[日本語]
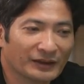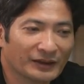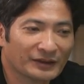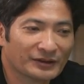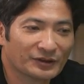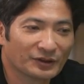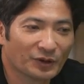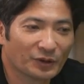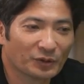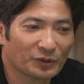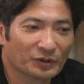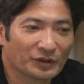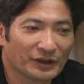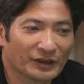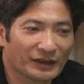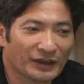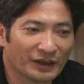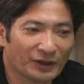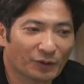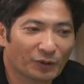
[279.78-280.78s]
1行お
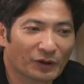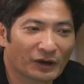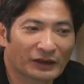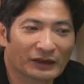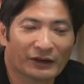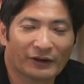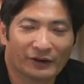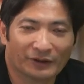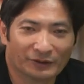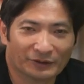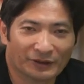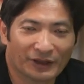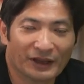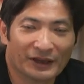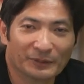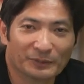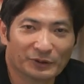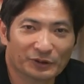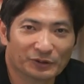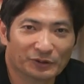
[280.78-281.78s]
きに色が変わる
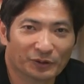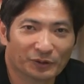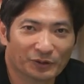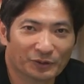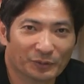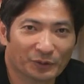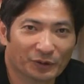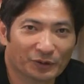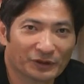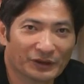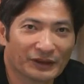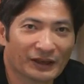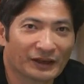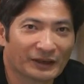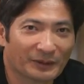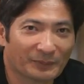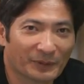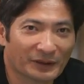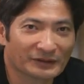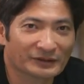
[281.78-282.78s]
テーブルというものに
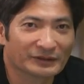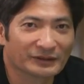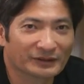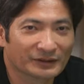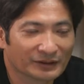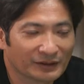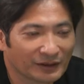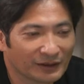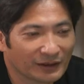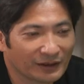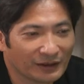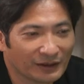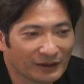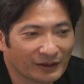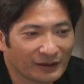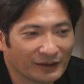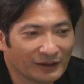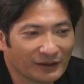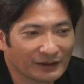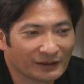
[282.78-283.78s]
なります。
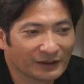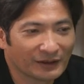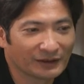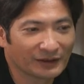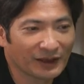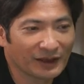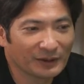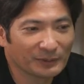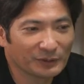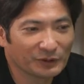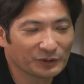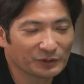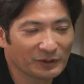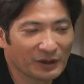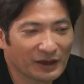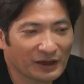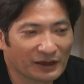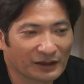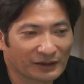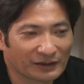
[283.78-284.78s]
で、テーブル
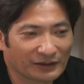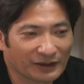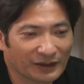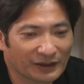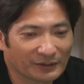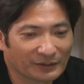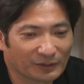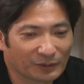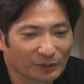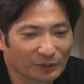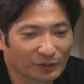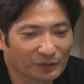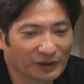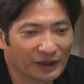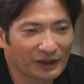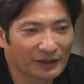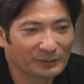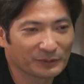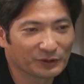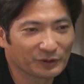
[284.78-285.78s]
は、この
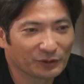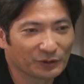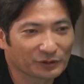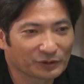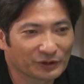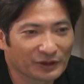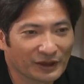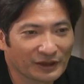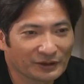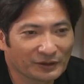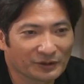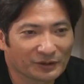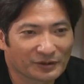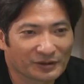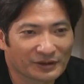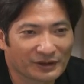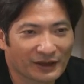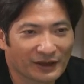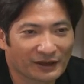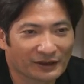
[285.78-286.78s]
テーブルをクリック
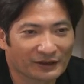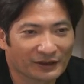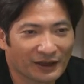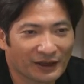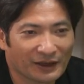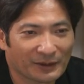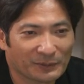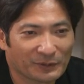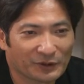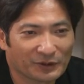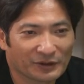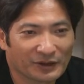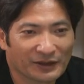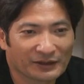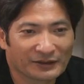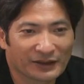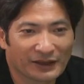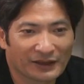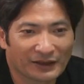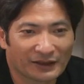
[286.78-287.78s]
して、
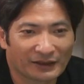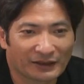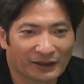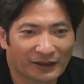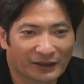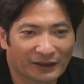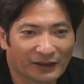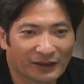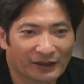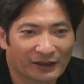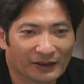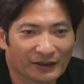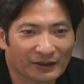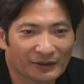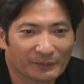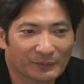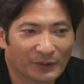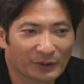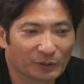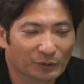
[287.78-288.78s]
テーブルデザインから、
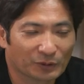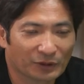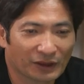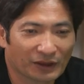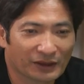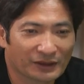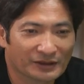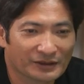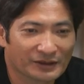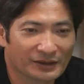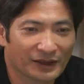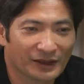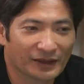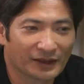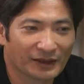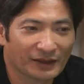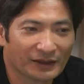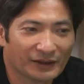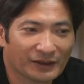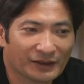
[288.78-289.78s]
まあ、こんな感じ
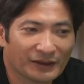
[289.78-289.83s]
で